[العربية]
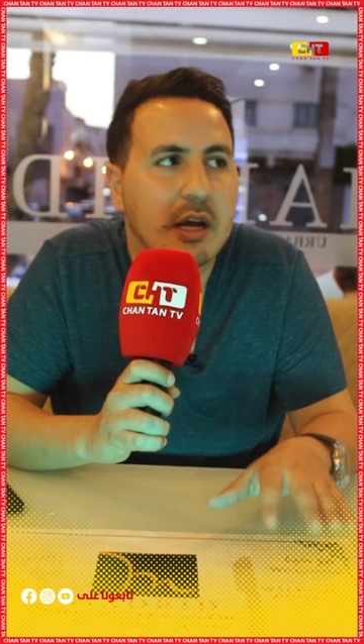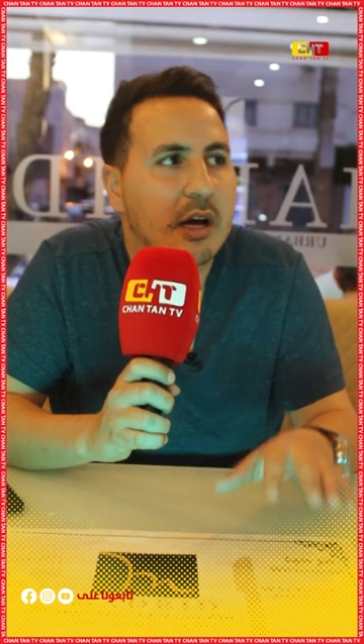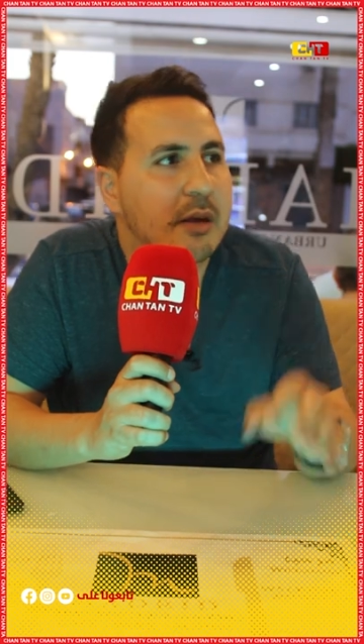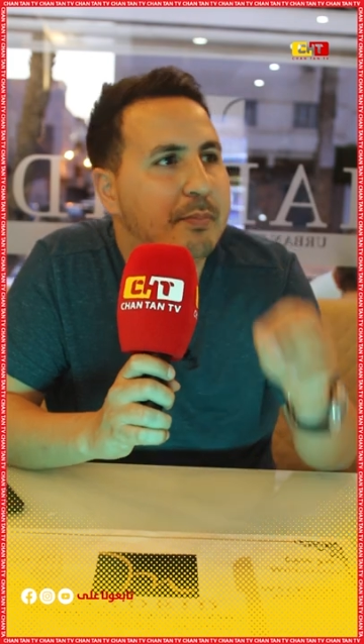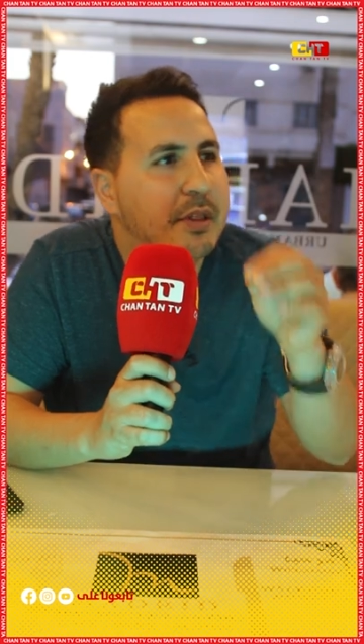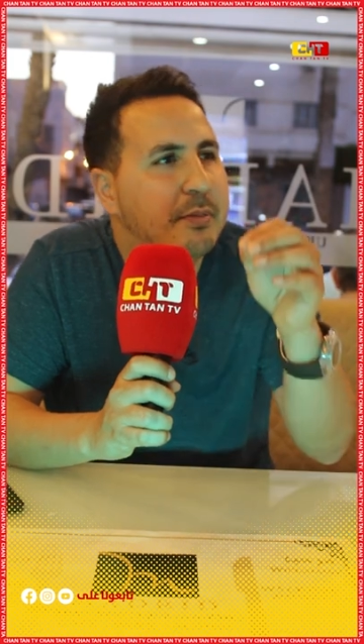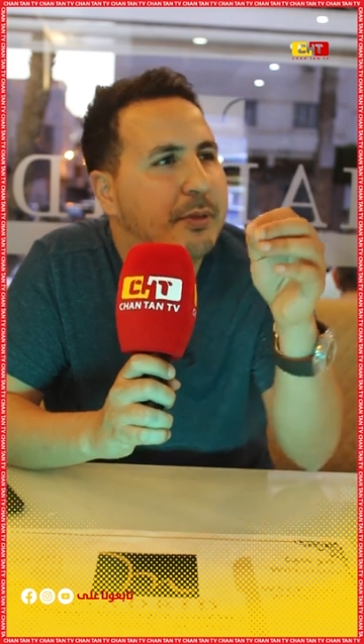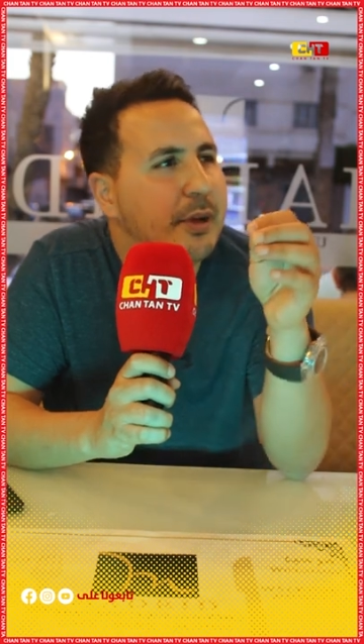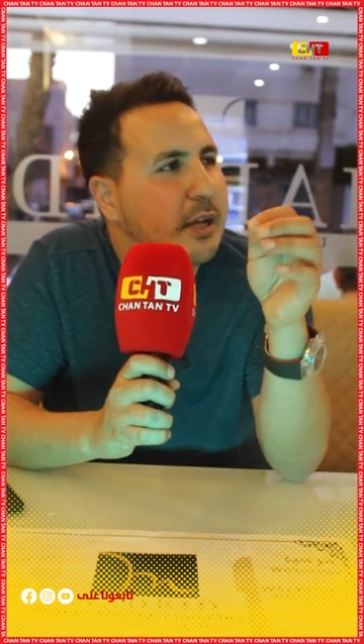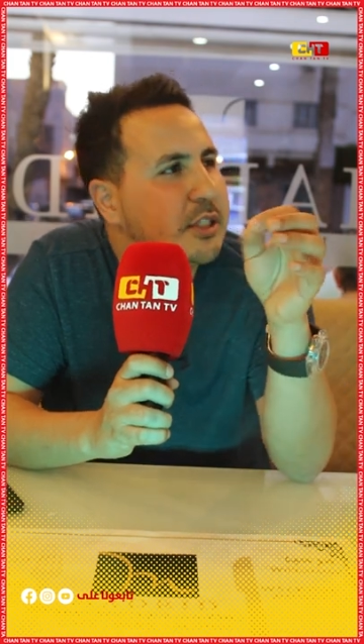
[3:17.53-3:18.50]
يا ربي
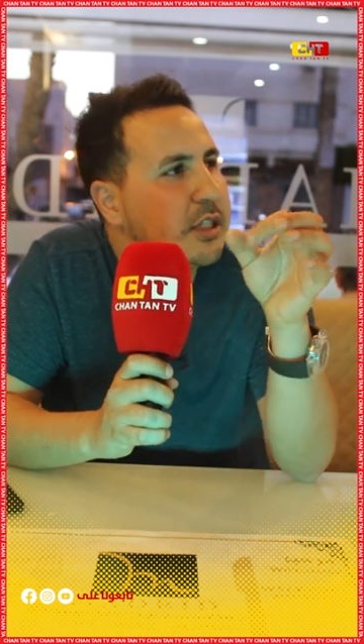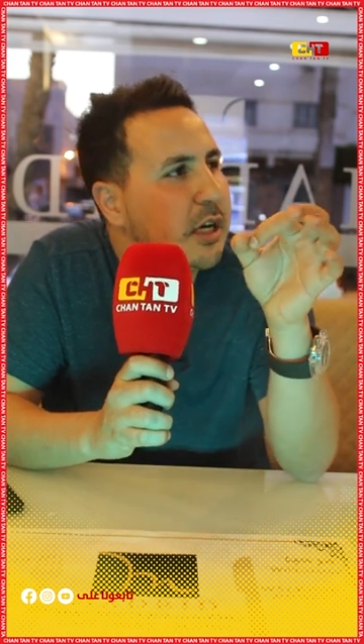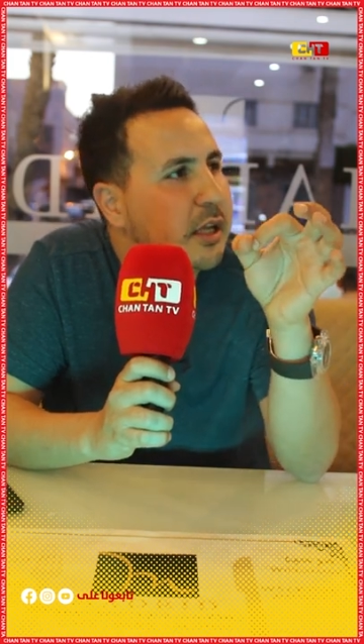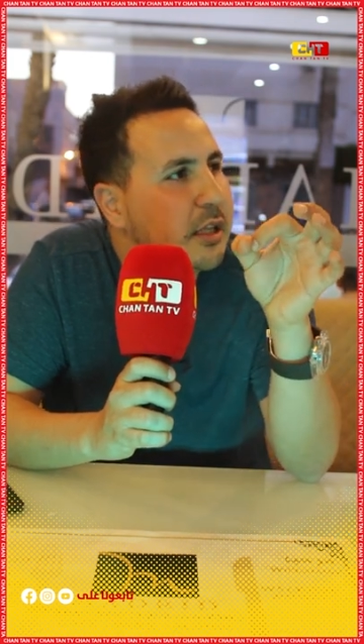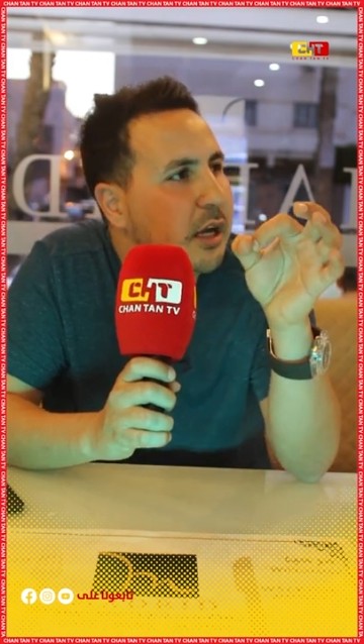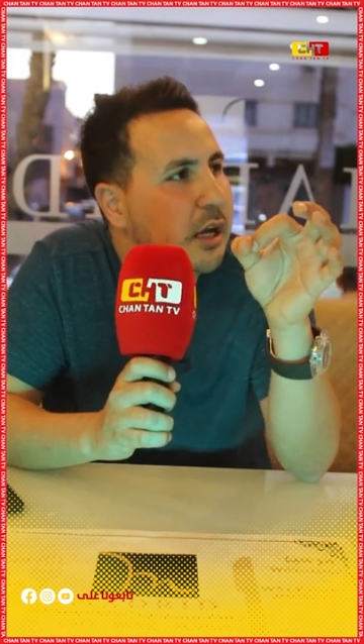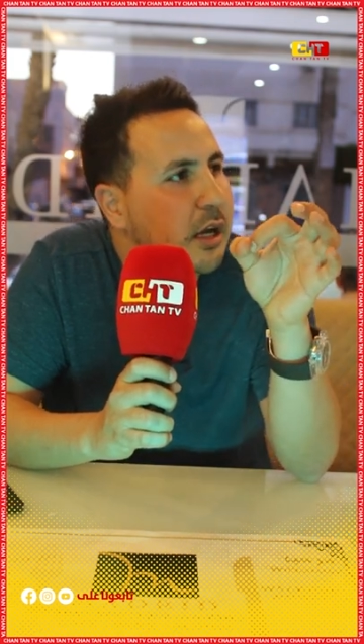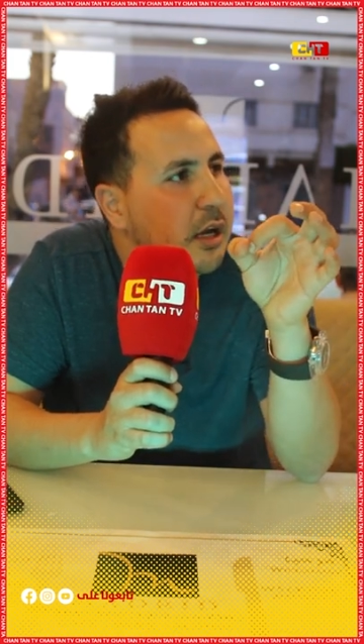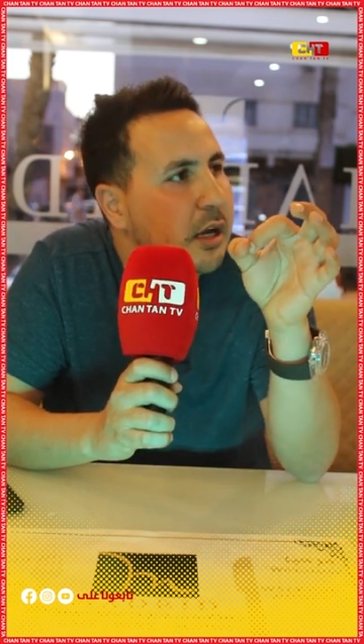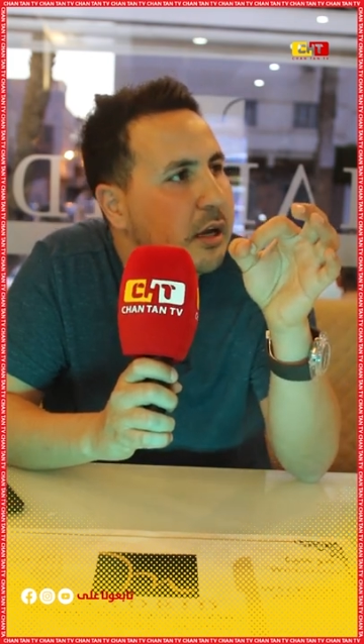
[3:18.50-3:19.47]
تبتنا على
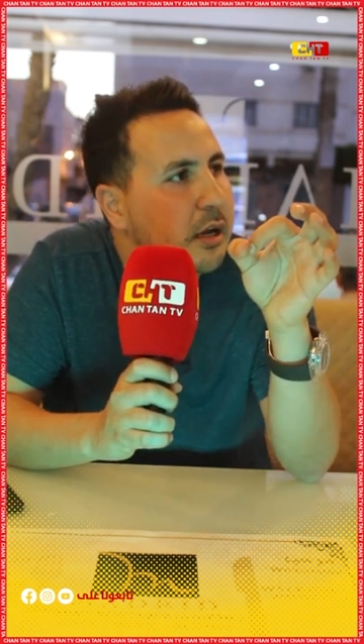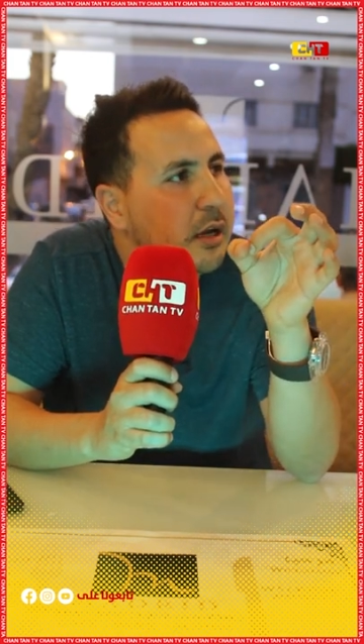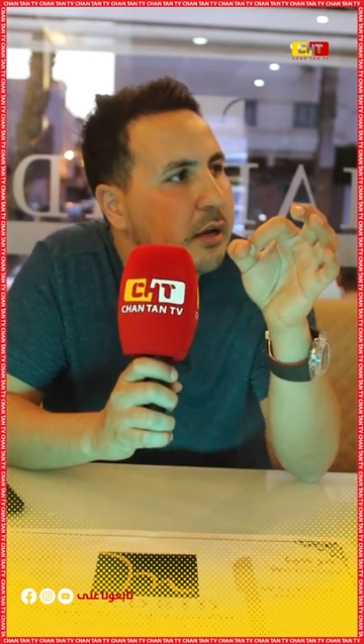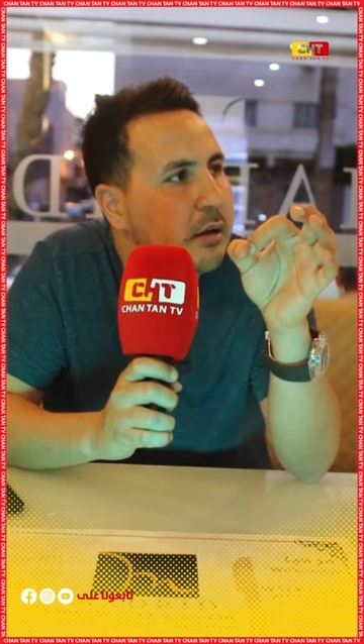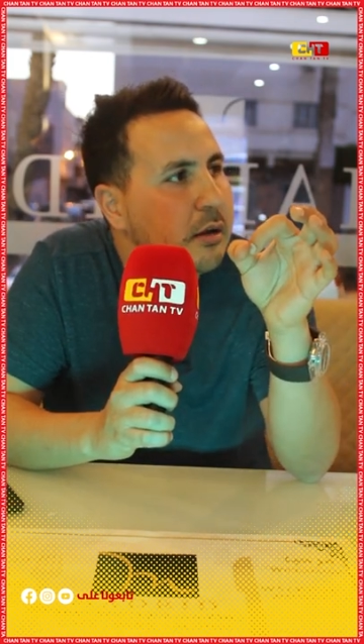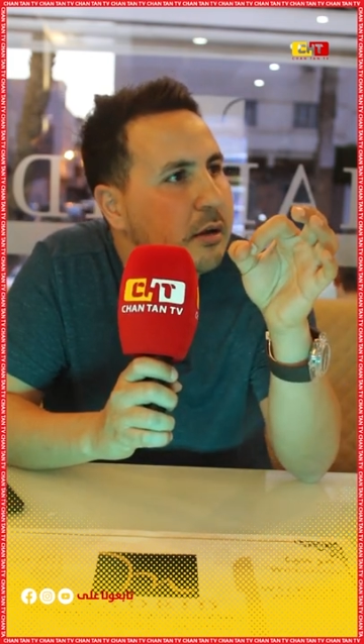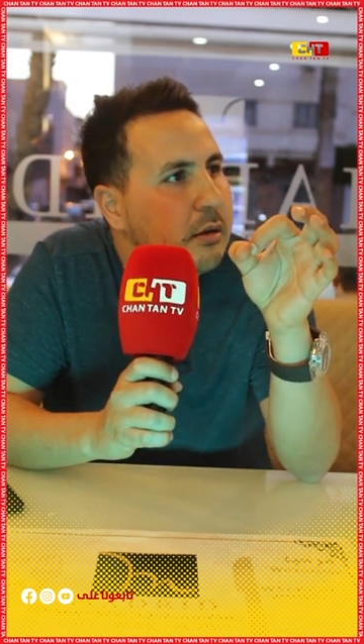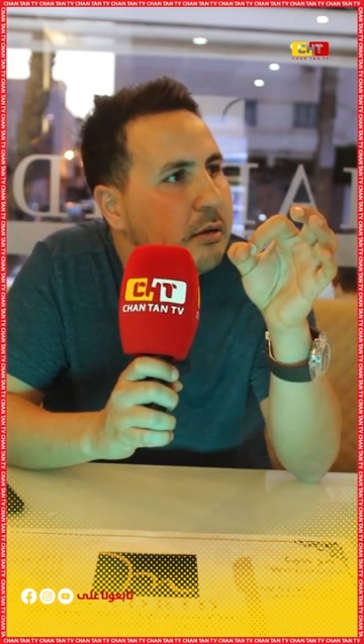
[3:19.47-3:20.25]
الشهاده أه